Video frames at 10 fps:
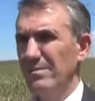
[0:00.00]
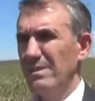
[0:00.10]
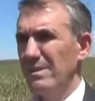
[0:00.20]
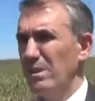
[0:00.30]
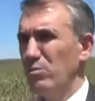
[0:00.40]

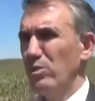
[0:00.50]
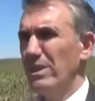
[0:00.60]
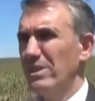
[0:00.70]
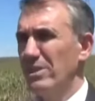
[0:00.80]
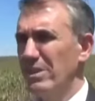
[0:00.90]
Tabii tamam.
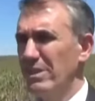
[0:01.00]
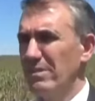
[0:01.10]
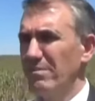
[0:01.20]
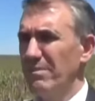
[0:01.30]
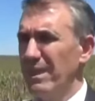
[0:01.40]
üreticinin
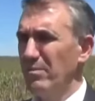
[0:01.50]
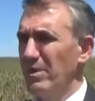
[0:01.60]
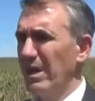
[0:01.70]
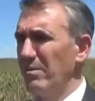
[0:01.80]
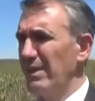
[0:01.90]
verim
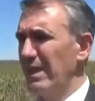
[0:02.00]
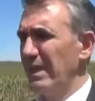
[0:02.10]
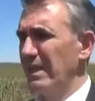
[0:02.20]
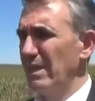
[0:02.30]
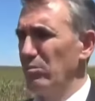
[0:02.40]
kaybı ile
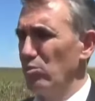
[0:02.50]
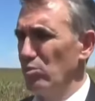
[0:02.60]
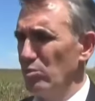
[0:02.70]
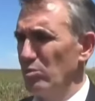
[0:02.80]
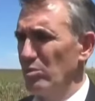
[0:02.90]
ilgili
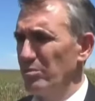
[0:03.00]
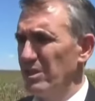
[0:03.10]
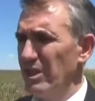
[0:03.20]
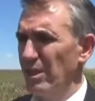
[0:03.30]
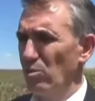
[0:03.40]
bunun e, bir
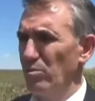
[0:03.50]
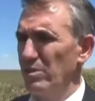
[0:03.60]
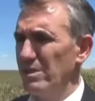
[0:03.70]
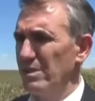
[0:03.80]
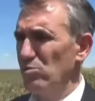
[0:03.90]
çare
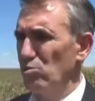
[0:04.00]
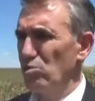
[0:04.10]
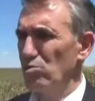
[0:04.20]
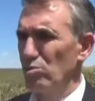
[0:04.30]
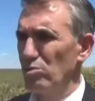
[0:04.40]
olması
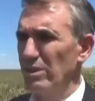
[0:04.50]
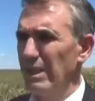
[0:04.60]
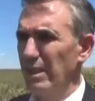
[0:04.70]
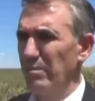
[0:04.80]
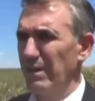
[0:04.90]
söz konusu
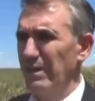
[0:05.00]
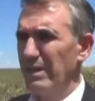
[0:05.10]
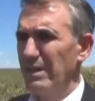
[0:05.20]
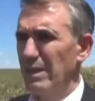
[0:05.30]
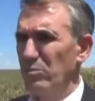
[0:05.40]
değil ama
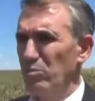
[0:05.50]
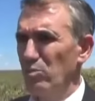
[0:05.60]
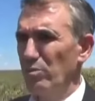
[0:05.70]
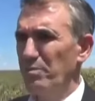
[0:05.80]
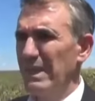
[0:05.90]
tabii
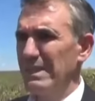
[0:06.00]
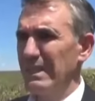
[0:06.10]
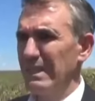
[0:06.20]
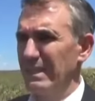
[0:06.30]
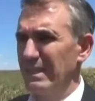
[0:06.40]
bunun
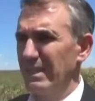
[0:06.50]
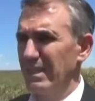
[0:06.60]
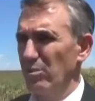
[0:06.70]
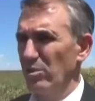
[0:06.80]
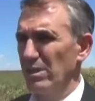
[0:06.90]
piyasalardaki
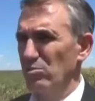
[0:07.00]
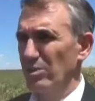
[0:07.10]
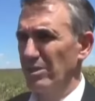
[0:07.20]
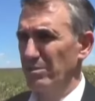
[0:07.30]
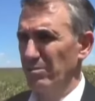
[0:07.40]
regülasyon
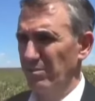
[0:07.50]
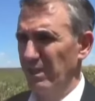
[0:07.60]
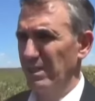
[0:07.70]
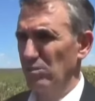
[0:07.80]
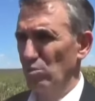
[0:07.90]
için bir
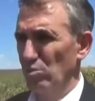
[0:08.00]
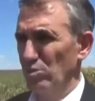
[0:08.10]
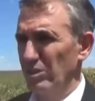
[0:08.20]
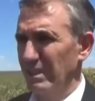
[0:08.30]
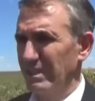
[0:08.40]
faydası
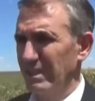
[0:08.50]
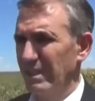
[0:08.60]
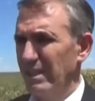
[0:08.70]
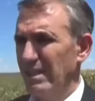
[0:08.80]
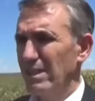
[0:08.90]
oluşacaktır.
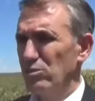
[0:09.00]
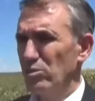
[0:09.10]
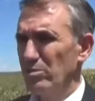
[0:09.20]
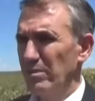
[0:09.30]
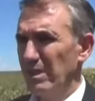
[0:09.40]
Az
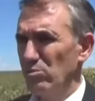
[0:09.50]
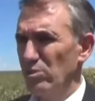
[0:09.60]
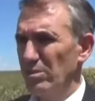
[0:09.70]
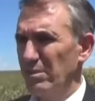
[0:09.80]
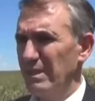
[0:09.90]
önce, az
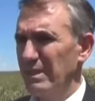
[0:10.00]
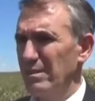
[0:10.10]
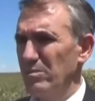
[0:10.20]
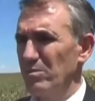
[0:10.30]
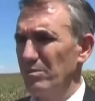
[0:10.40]
önce
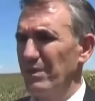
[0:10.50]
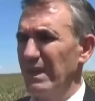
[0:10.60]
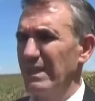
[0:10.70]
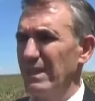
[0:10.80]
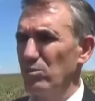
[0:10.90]
belirttiğimiz gibi
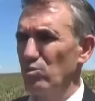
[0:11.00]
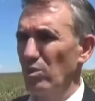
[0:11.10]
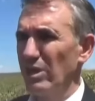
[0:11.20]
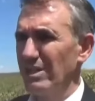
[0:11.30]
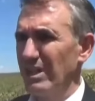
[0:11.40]
fiyatların çok aşağı